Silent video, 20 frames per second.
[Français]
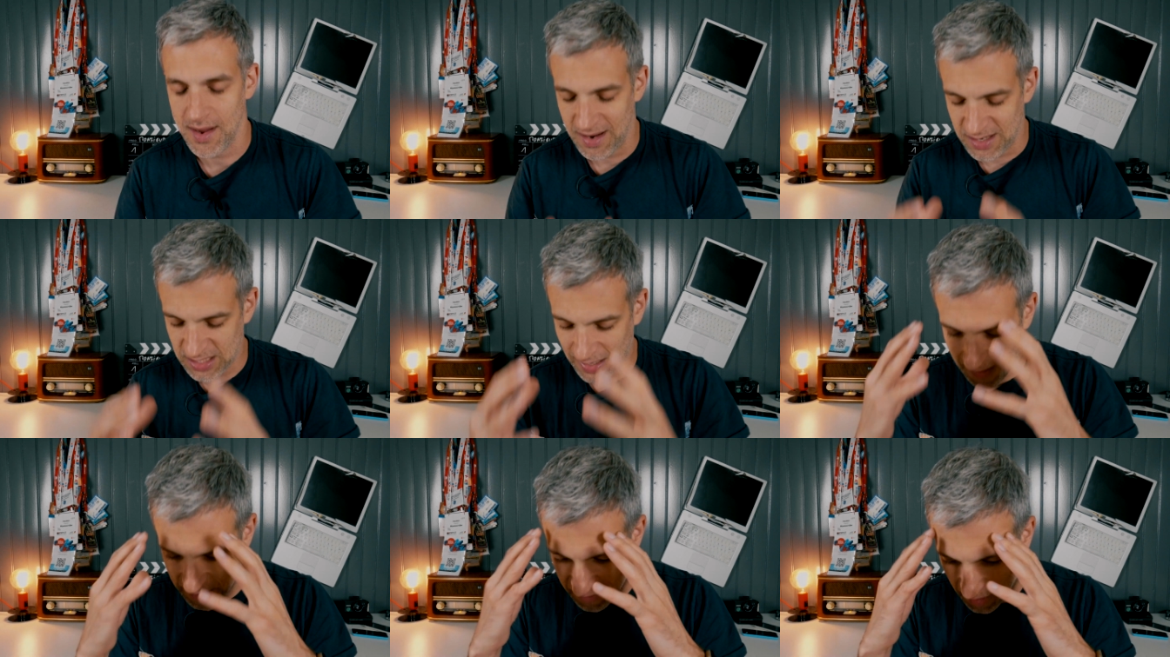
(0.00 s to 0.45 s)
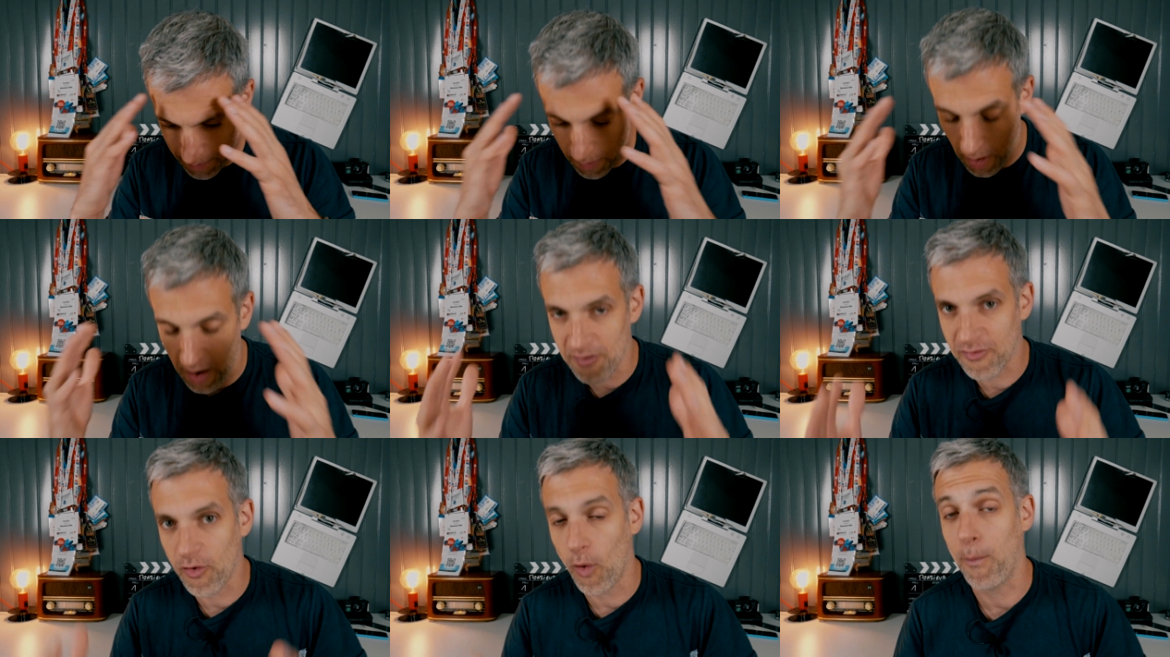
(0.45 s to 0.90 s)
Je travaille
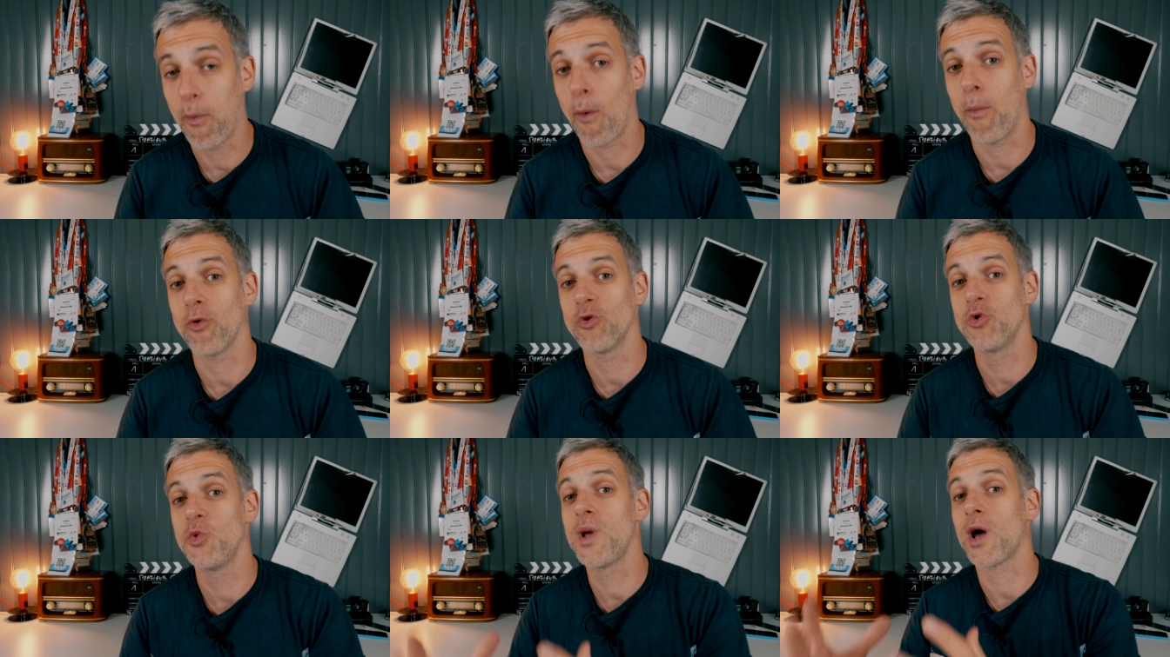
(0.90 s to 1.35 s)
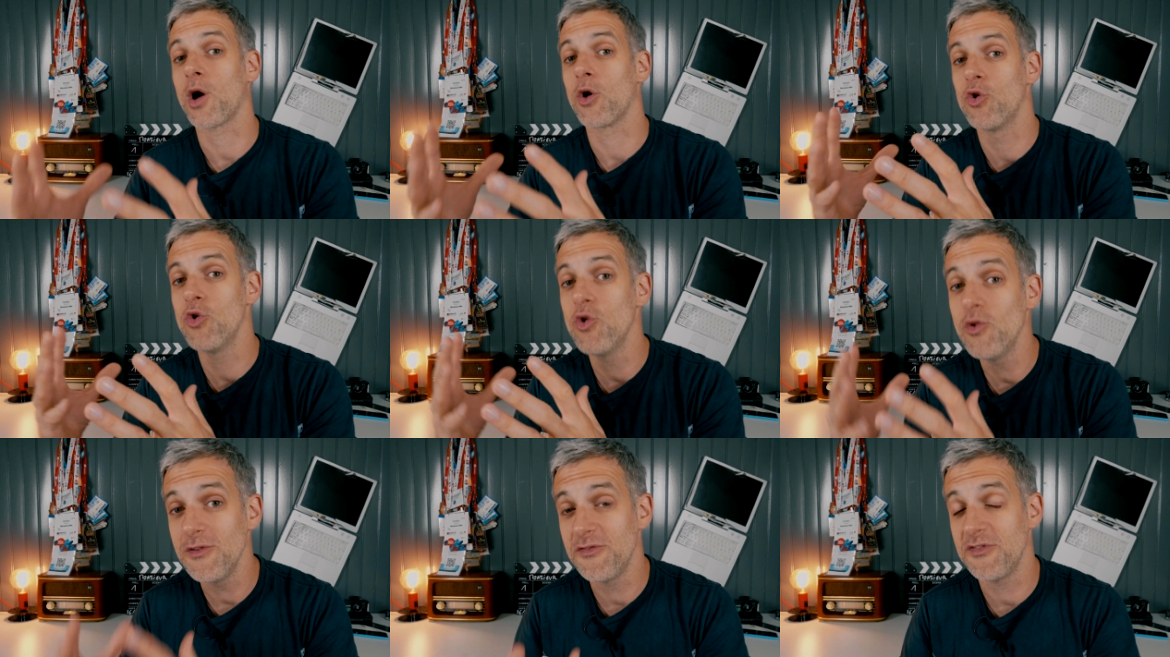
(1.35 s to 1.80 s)
vraiment à fond pour produire
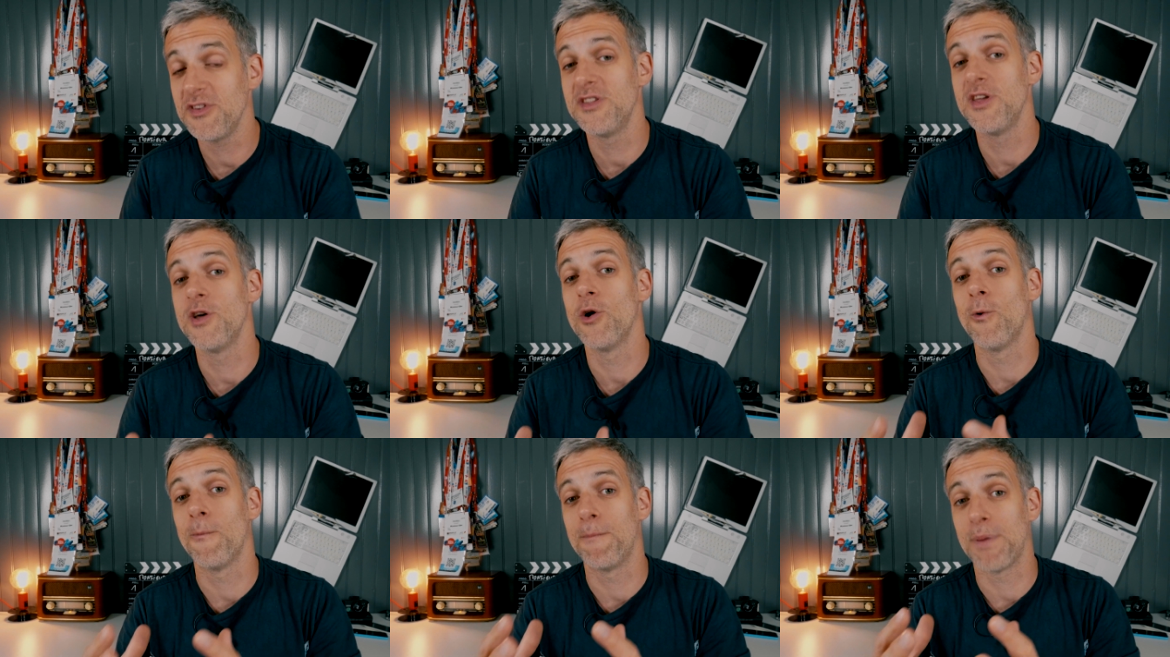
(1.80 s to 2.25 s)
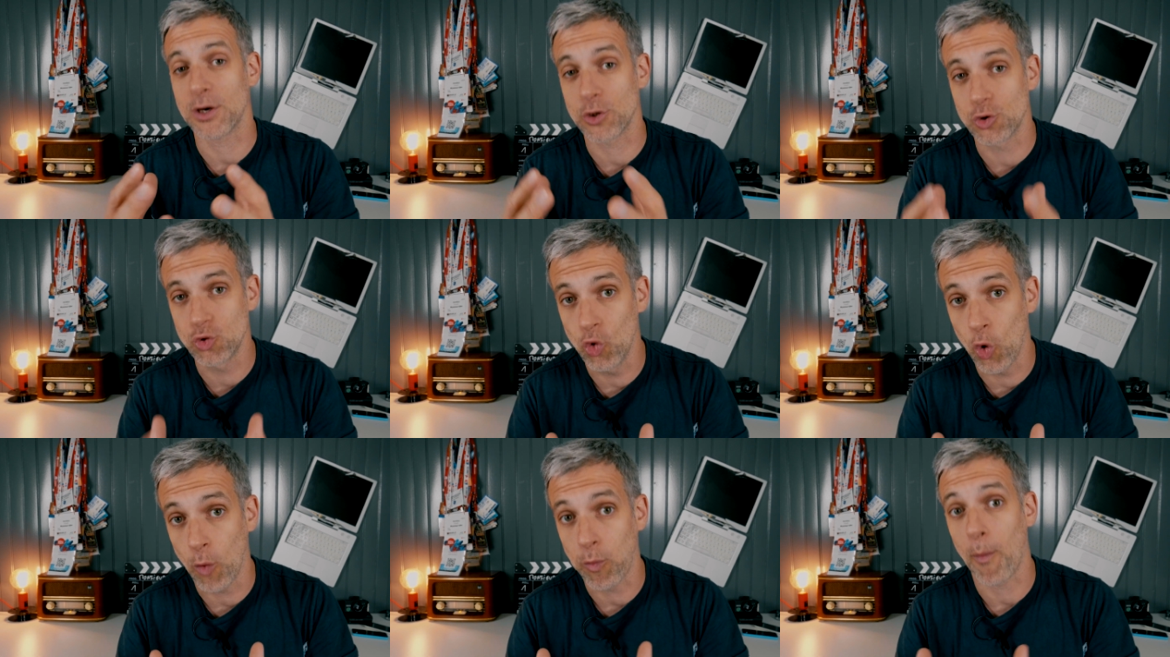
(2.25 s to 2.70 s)
une vidéo
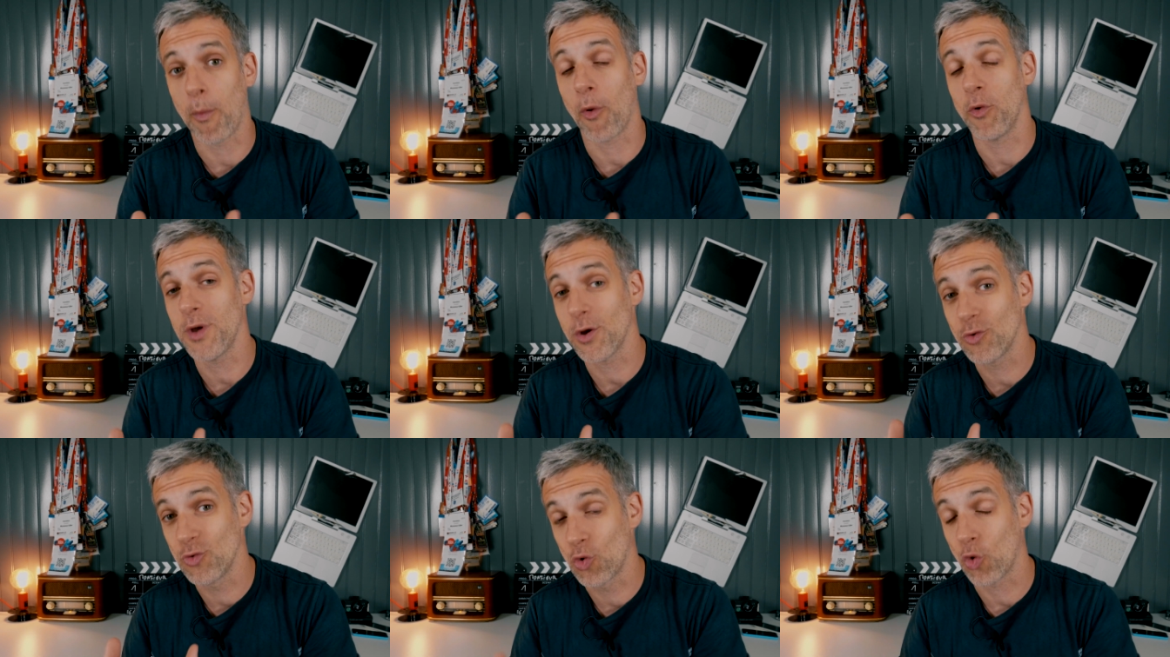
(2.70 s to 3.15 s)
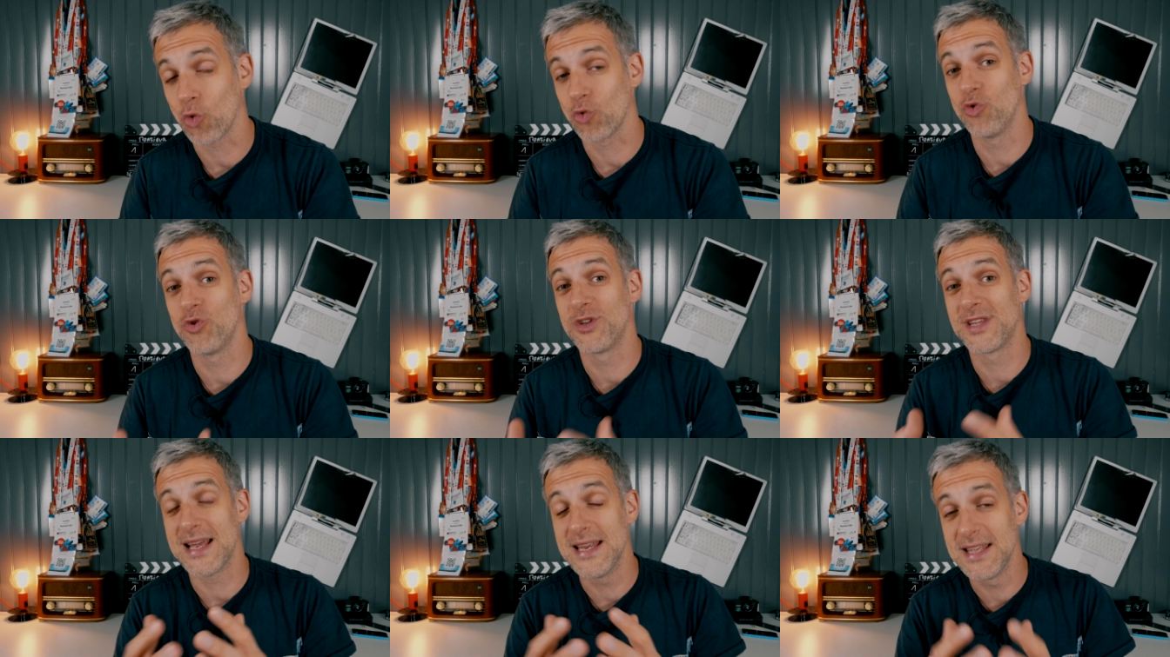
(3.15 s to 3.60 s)
par jour, pour produire du
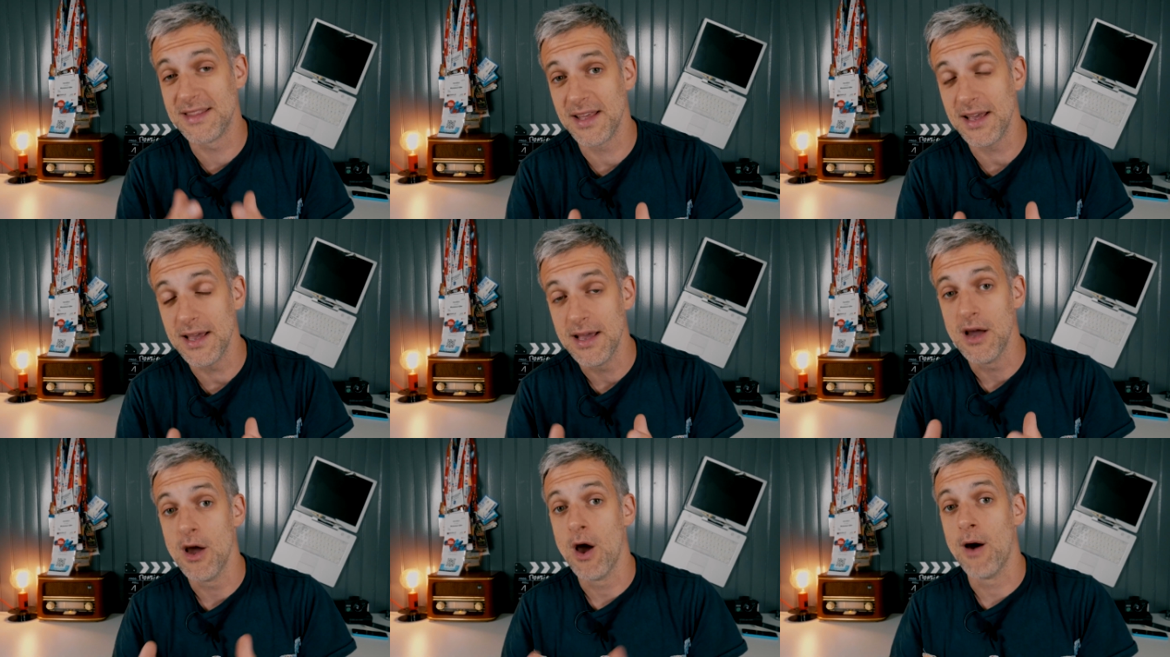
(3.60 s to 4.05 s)
contenu de qualité,